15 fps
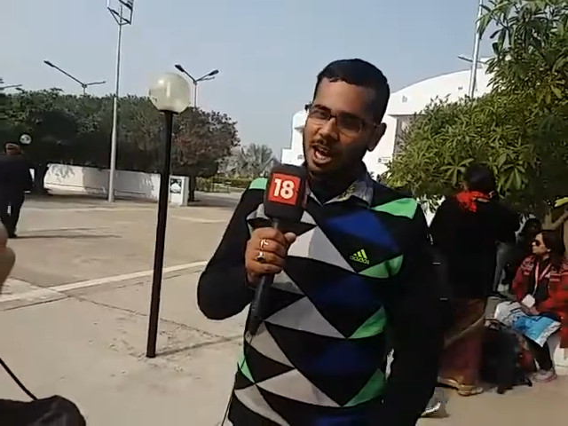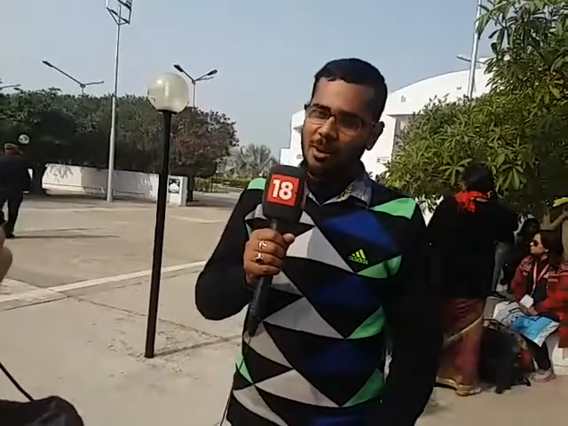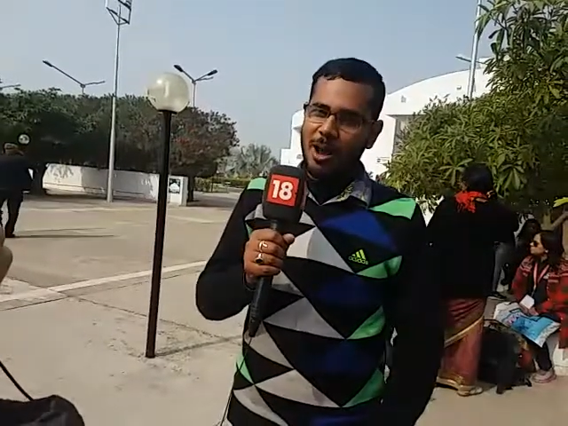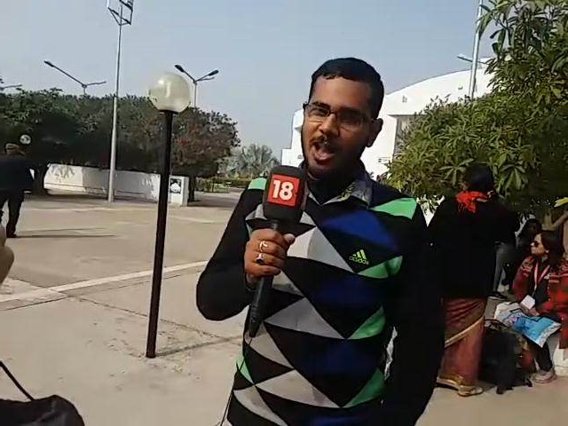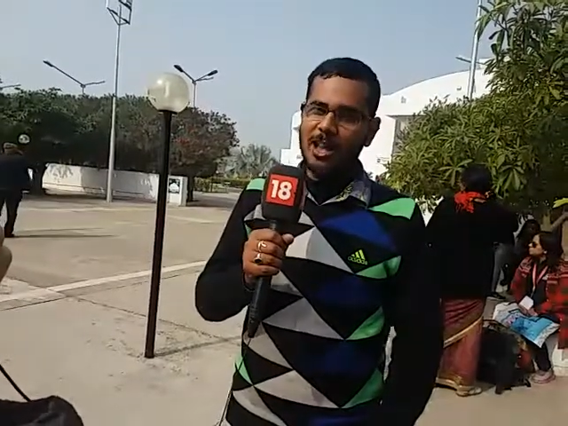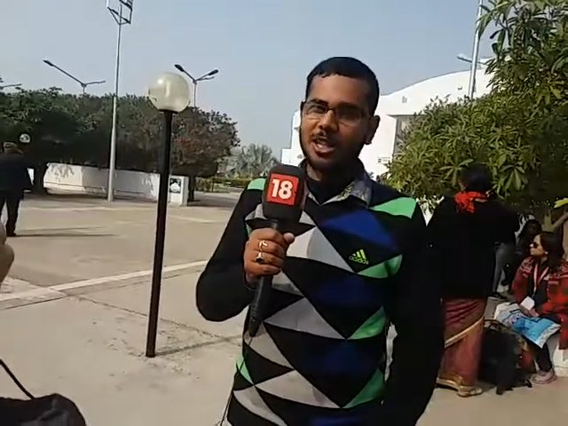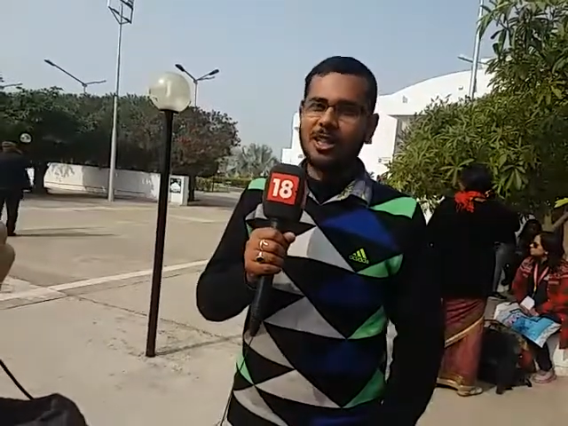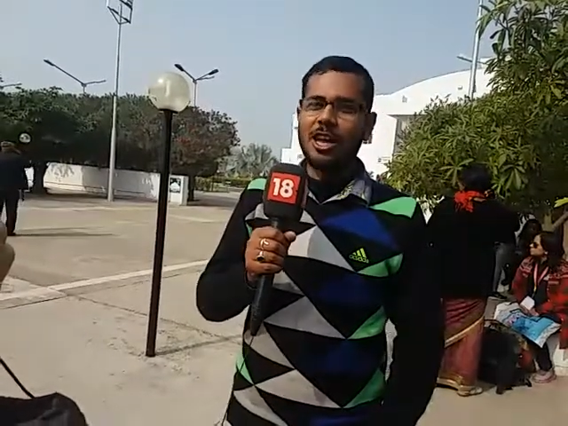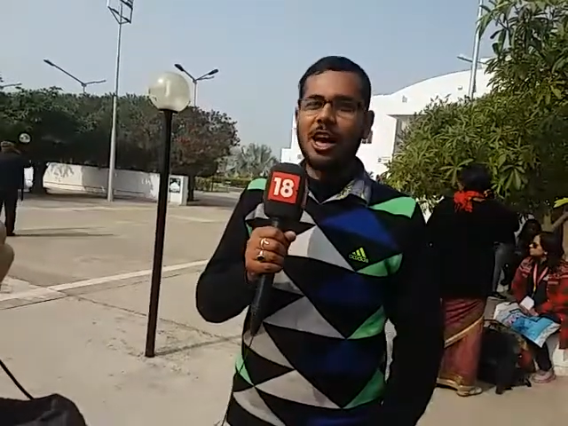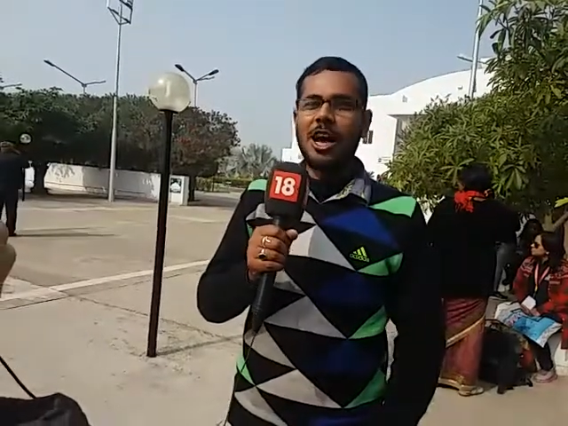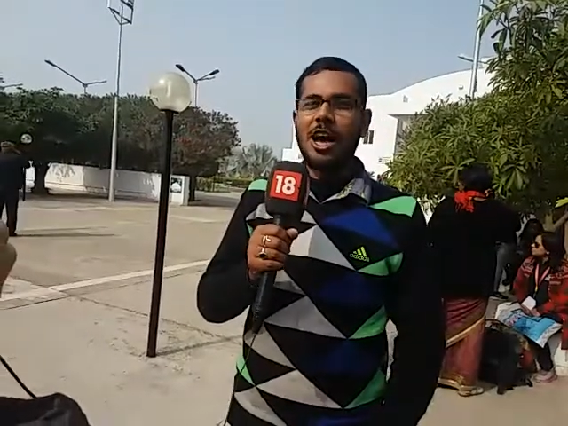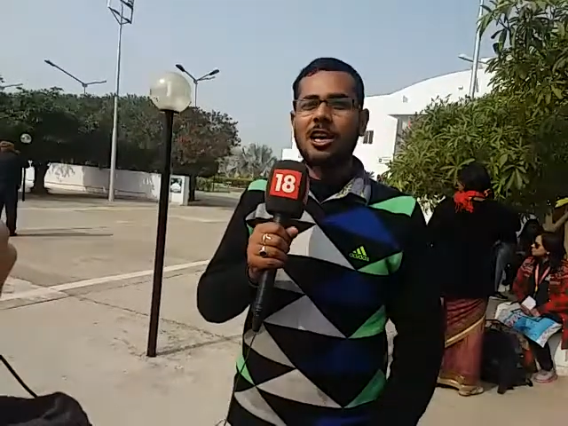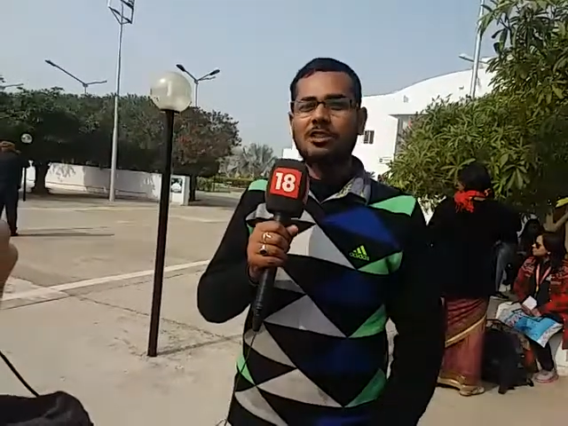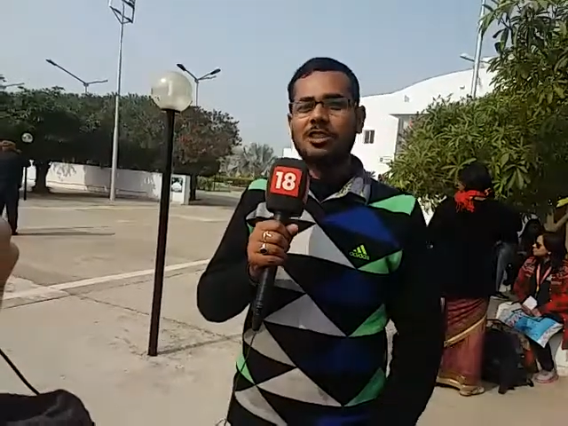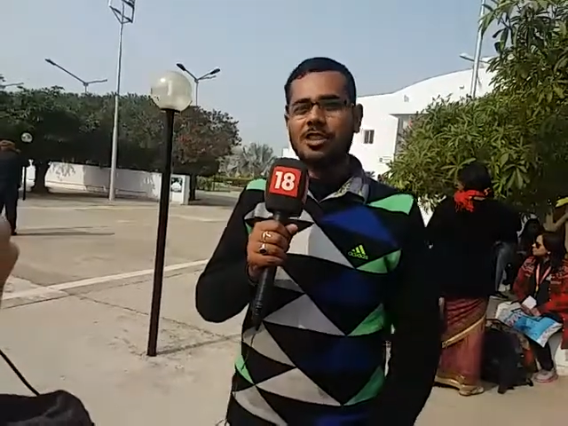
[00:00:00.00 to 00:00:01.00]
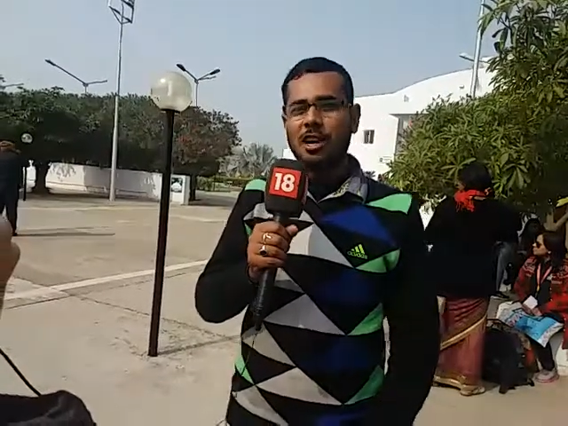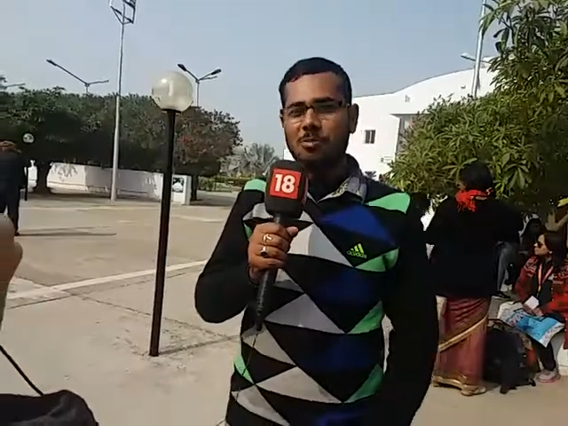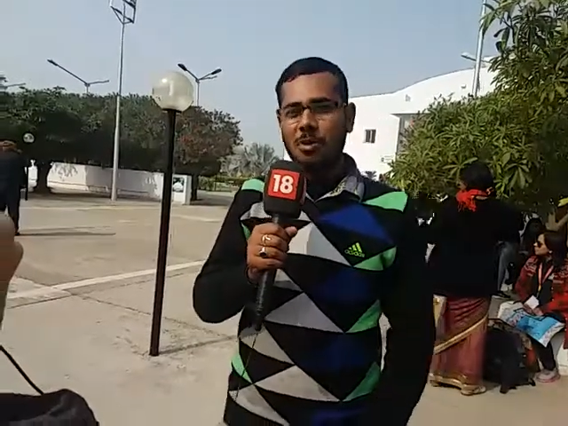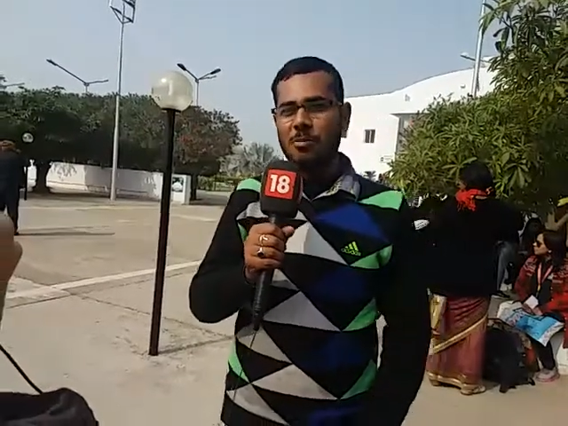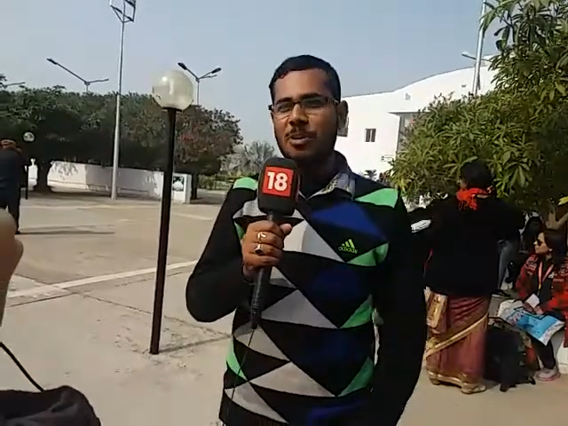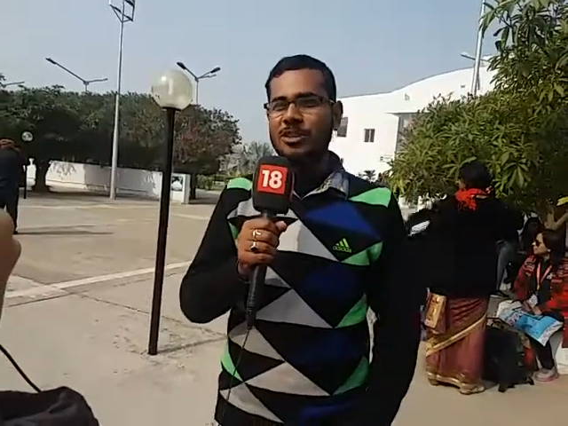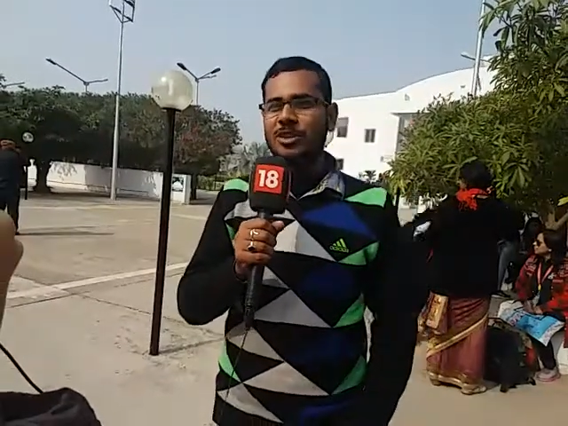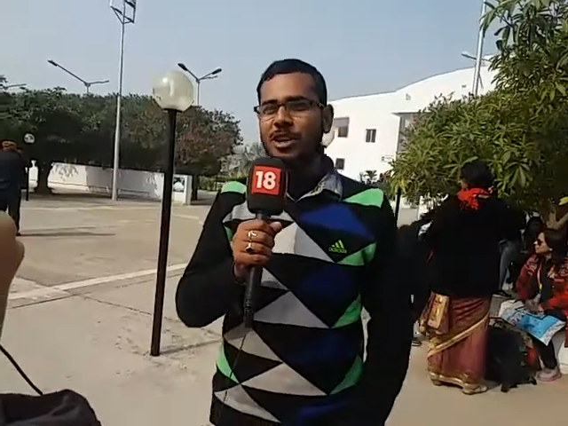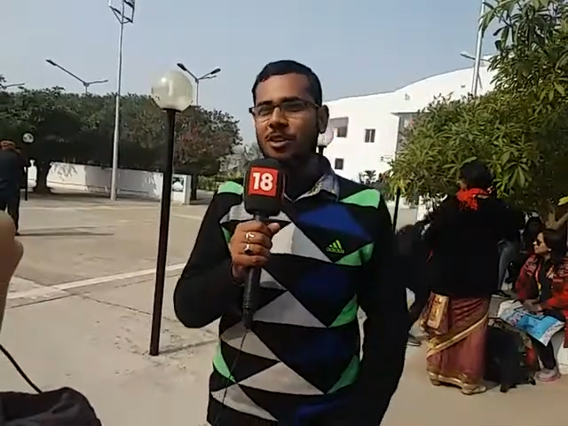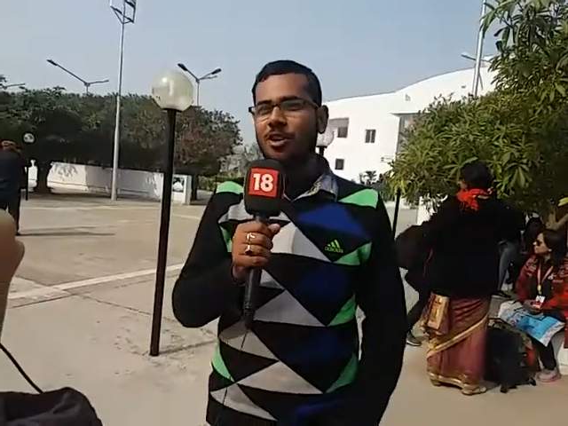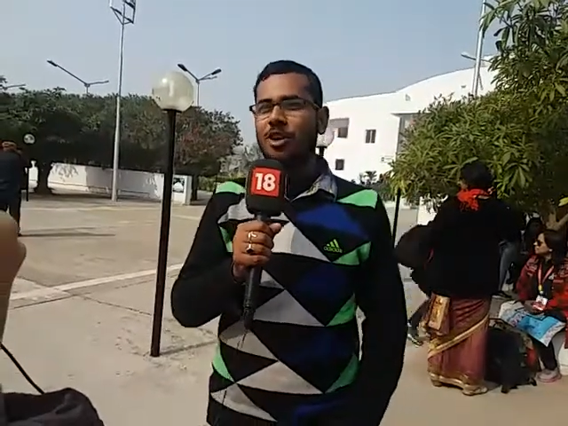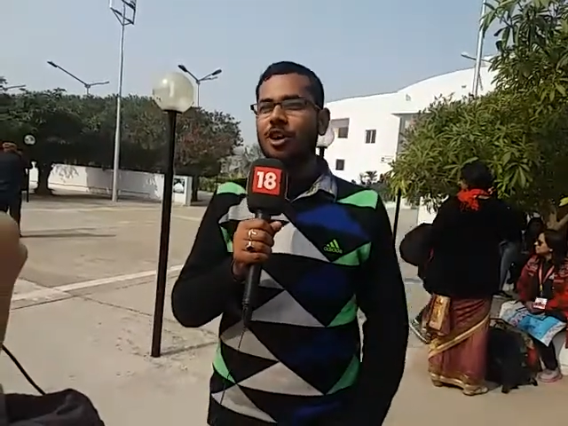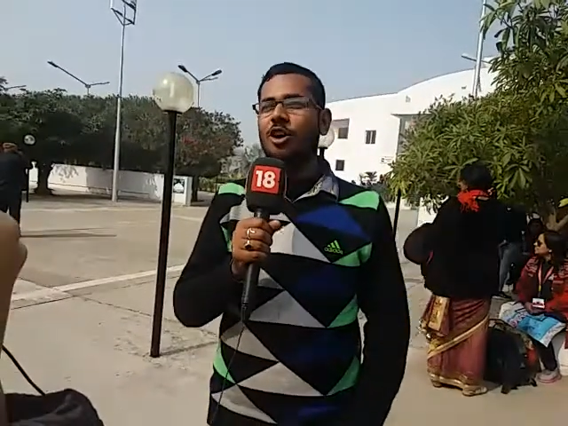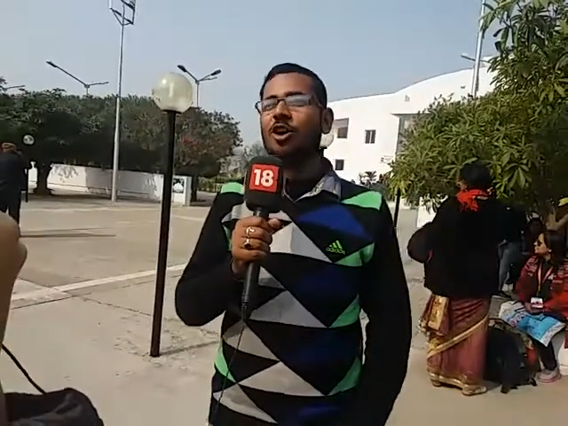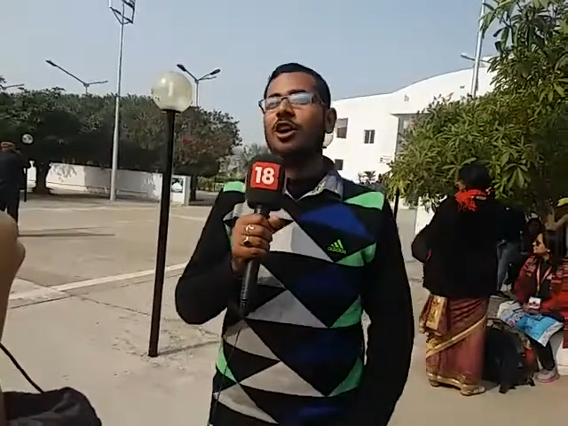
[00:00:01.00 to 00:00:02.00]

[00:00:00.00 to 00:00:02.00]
करवाया जाता है असिस्टेंट प्रोफेसर को